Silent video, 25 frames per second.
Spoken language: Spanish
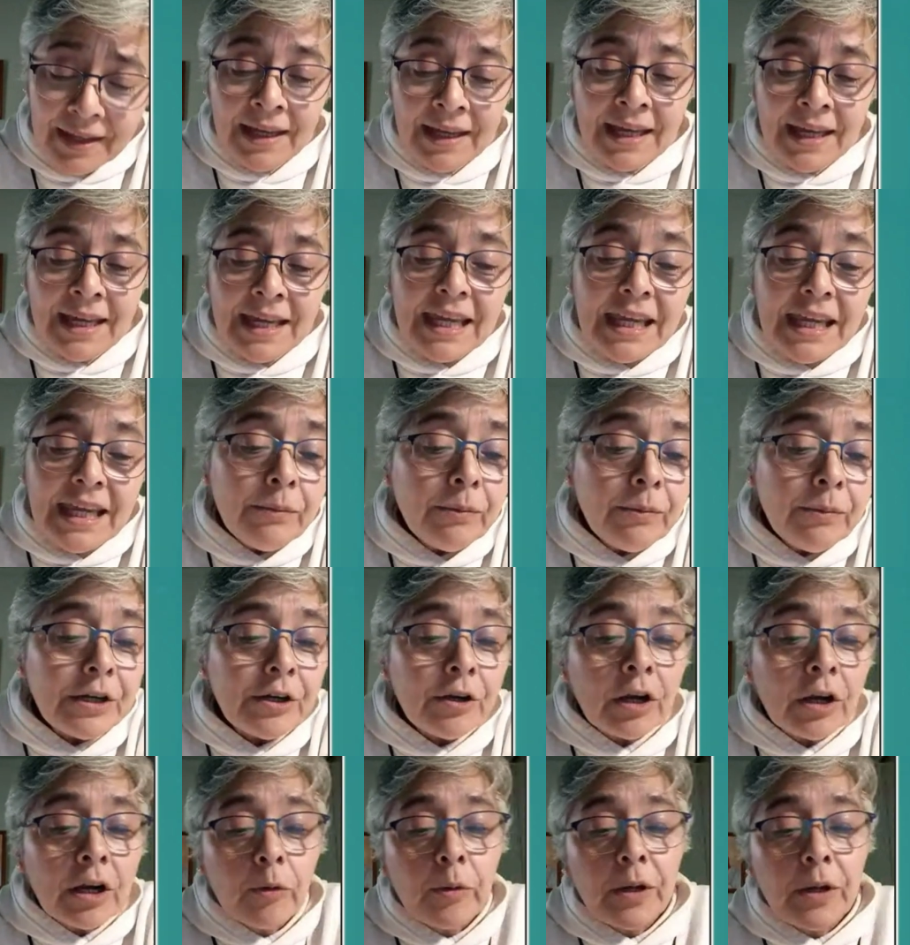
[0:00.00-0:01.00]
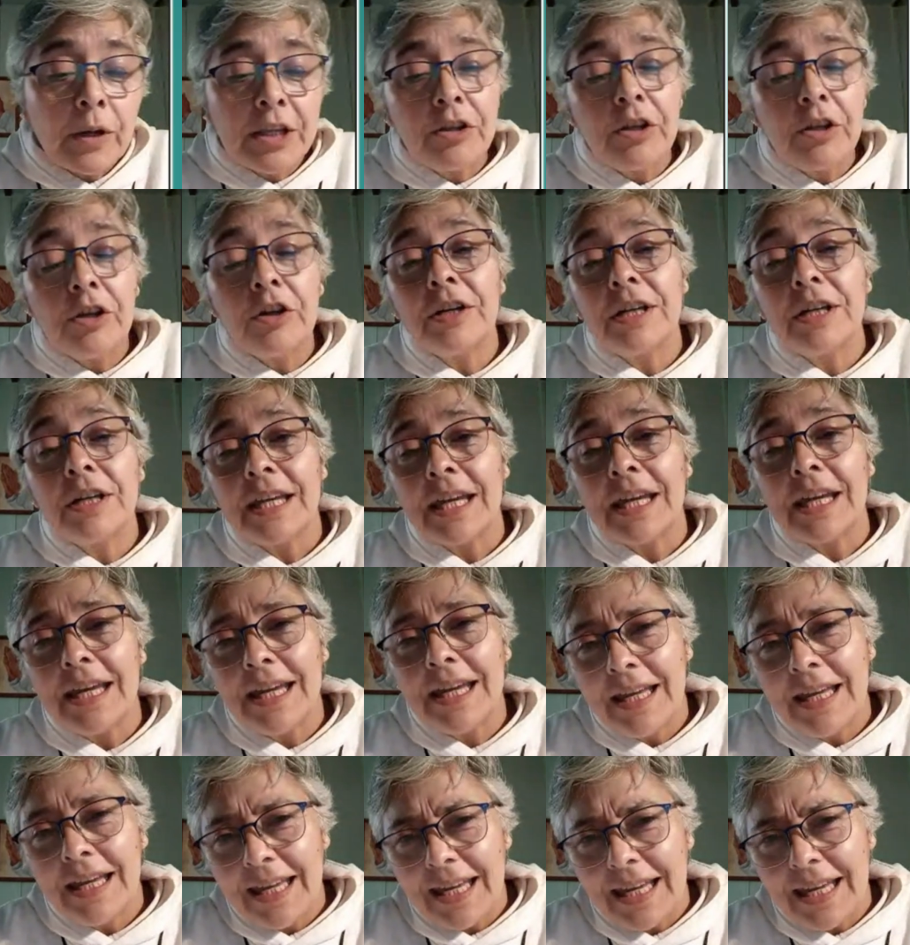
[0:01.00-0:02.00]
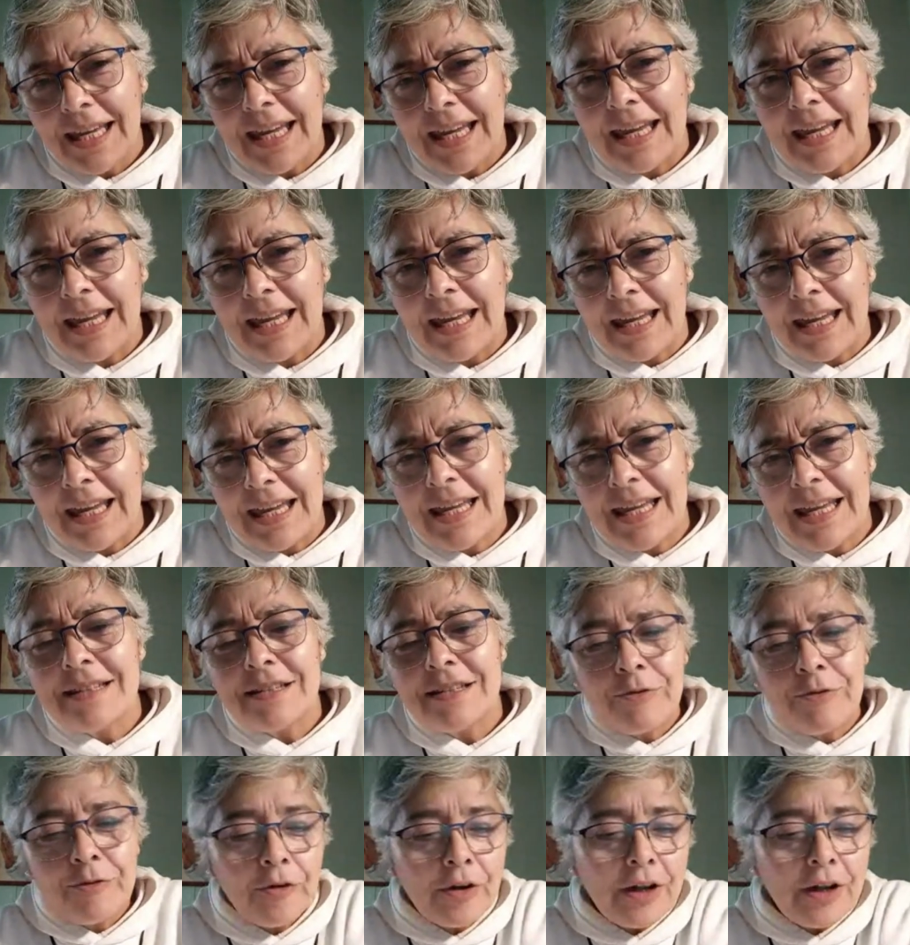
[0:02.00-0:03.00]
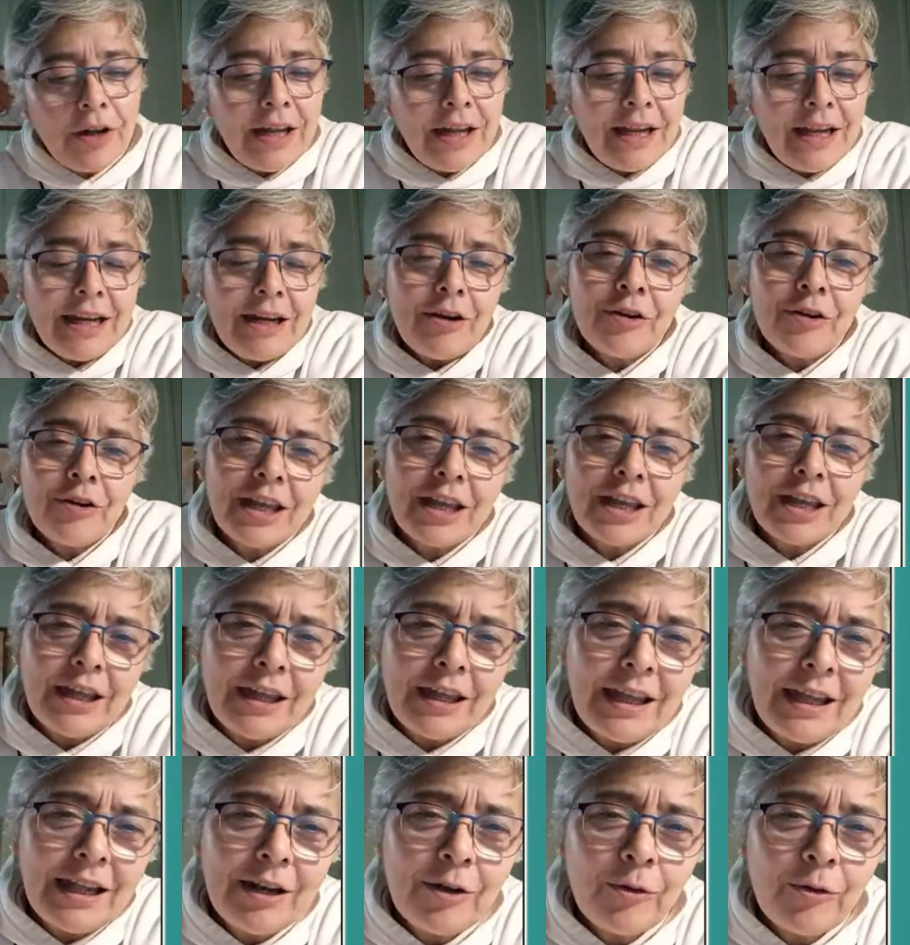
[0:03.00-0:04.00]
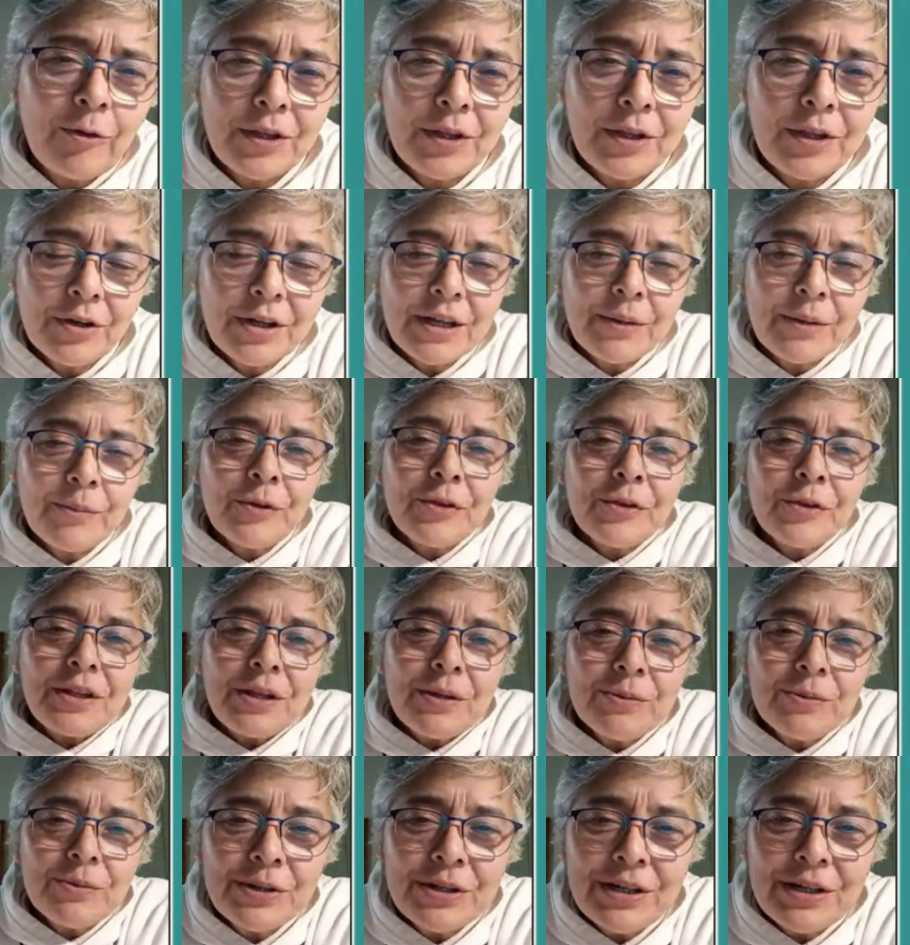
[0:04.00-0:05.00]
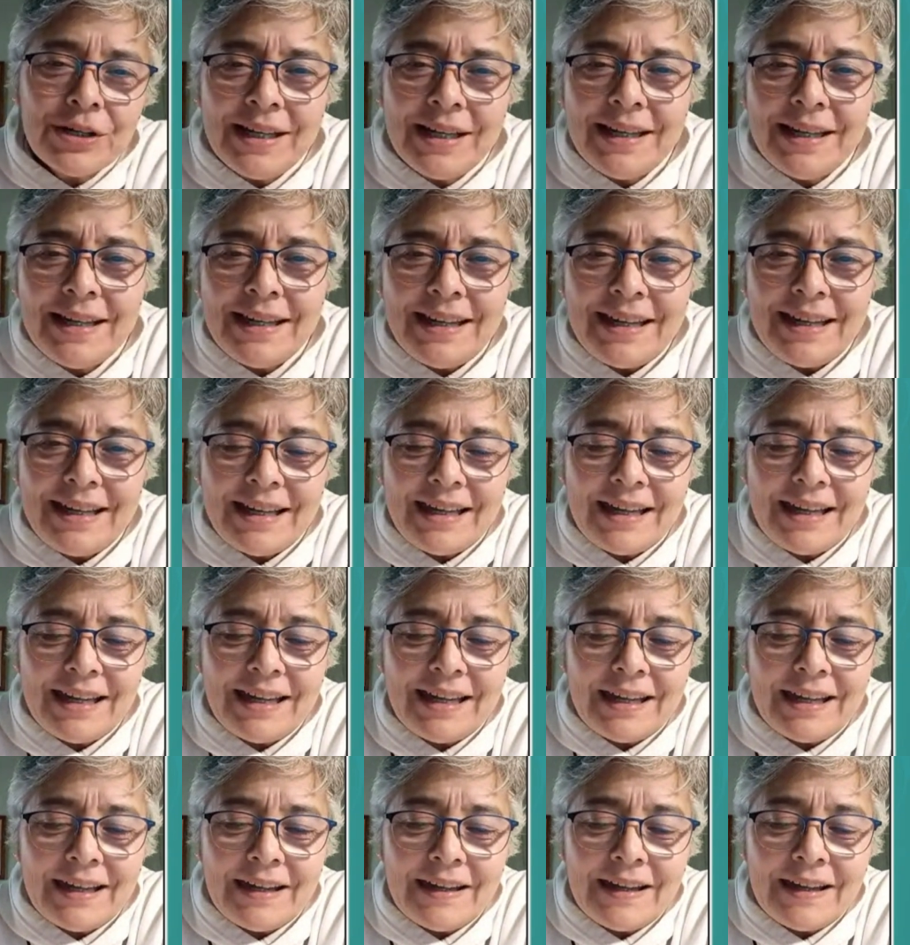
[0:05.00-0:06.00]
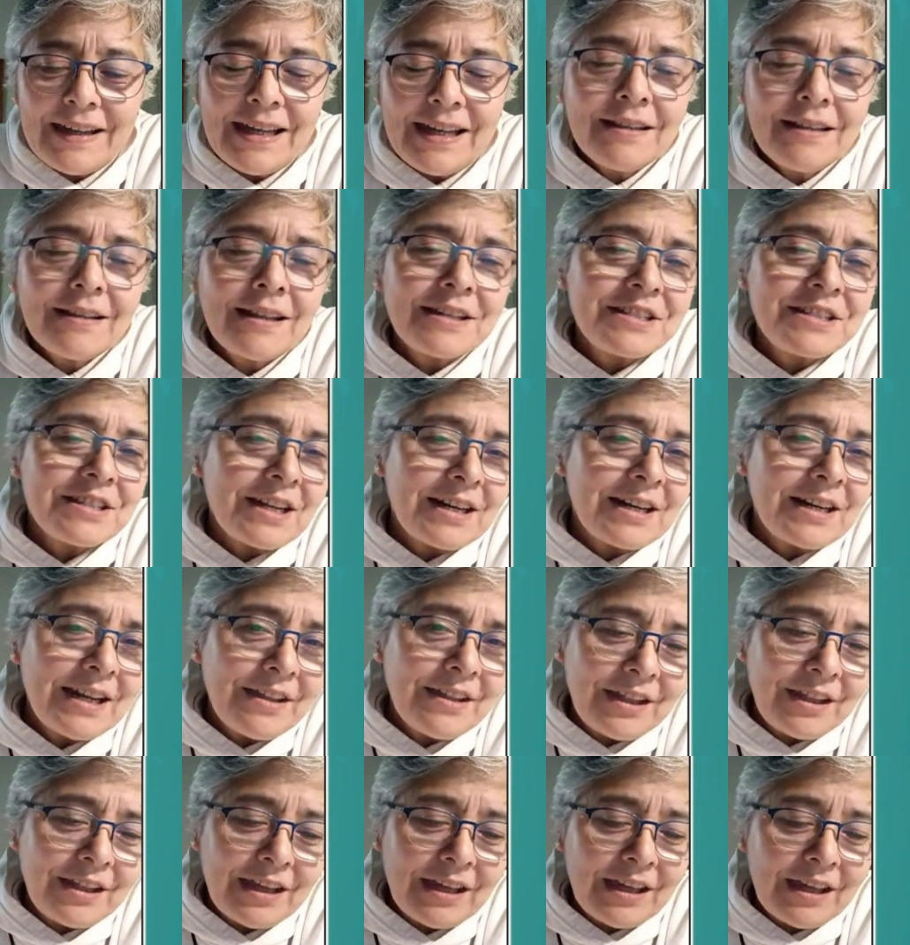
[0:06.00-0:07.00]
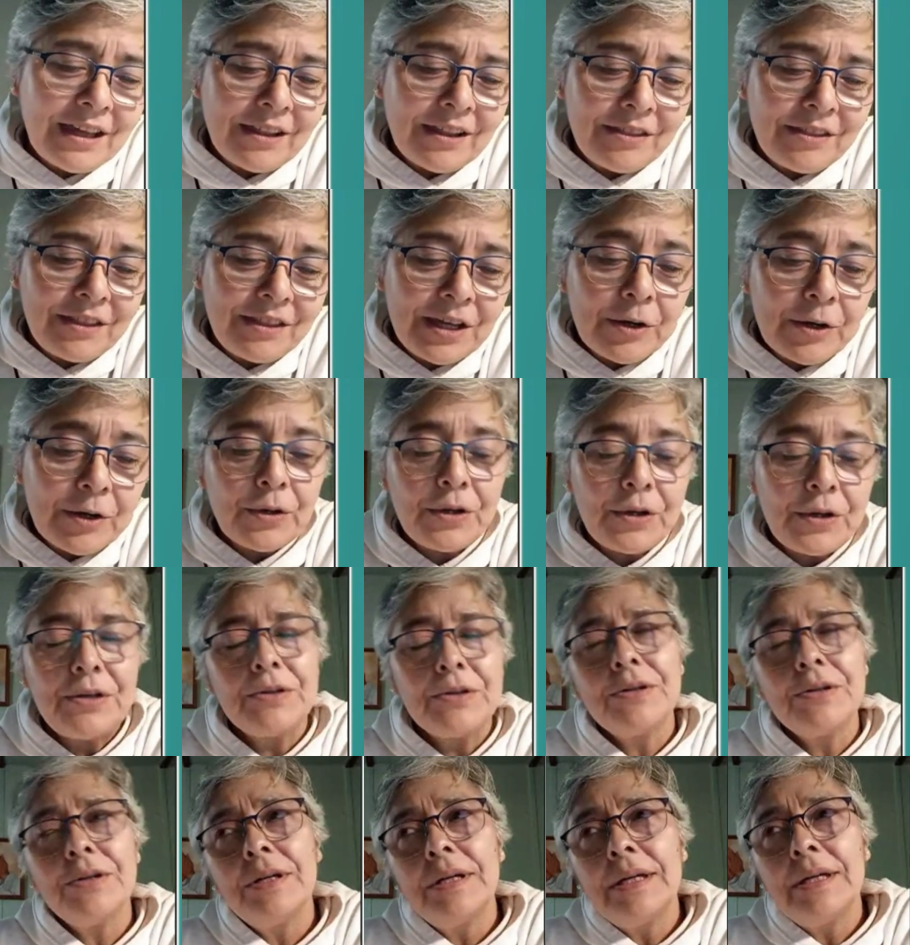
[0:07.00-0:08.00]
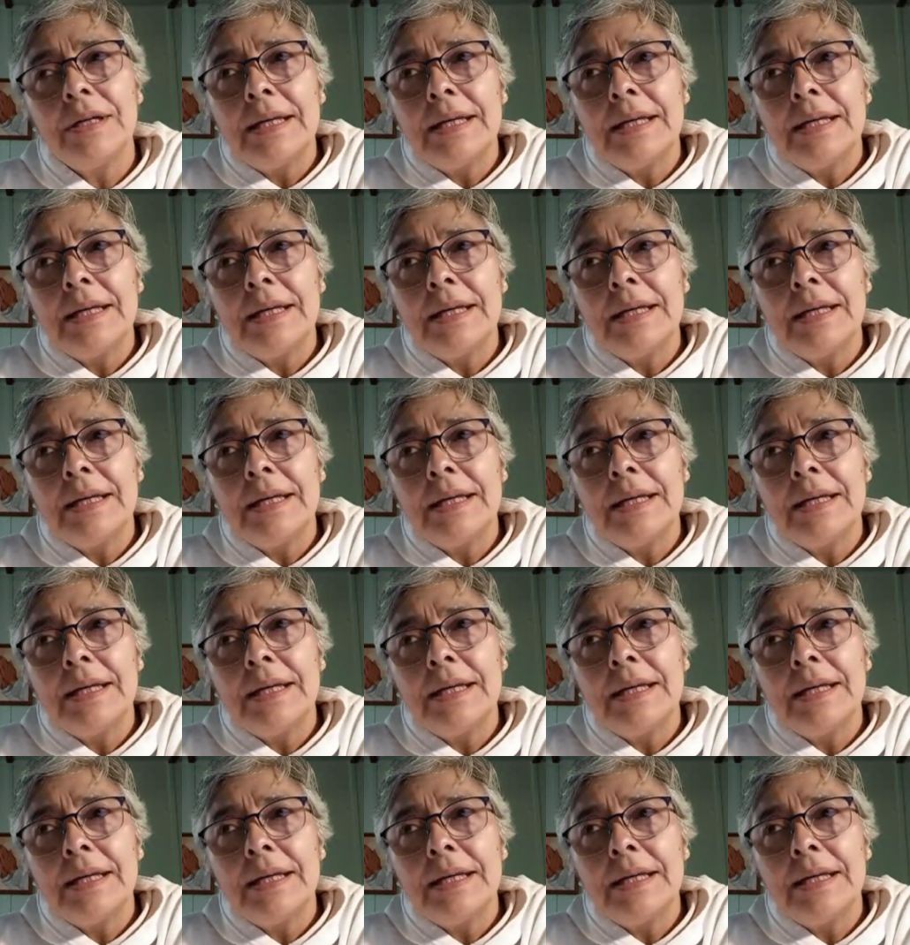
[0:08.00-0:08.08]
Y bueno, cuestión que eh, ese fue lo que, el cuadro que motivó eh, esta charla de, hoy, ¿no?